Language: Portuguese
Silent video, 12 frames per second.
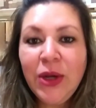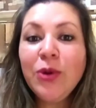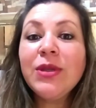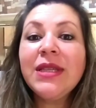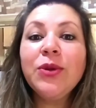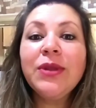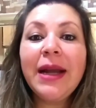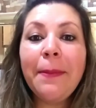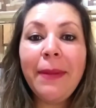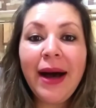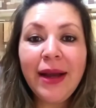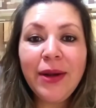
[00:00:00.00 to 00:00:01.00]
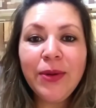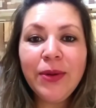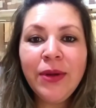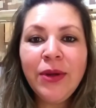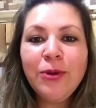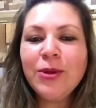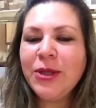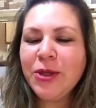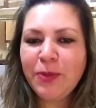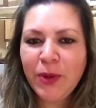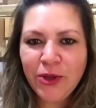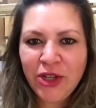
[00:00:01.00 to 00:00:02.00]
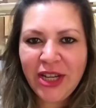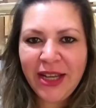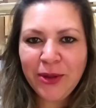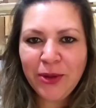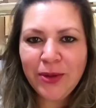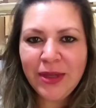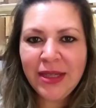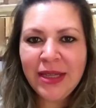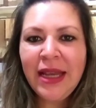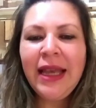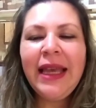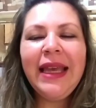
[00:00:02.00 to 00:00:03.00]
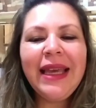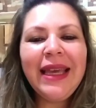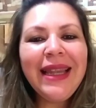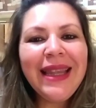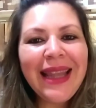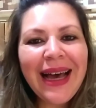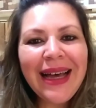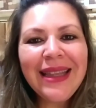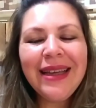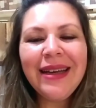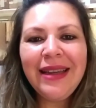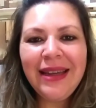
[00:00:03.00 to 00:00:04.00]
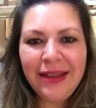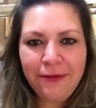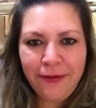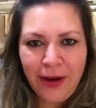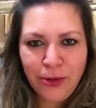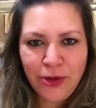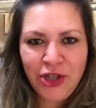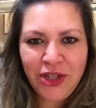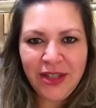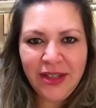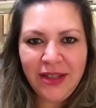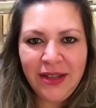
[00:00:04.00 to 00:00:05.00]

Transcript: o seu trabalho, os seus projetos e que nada lhe falte.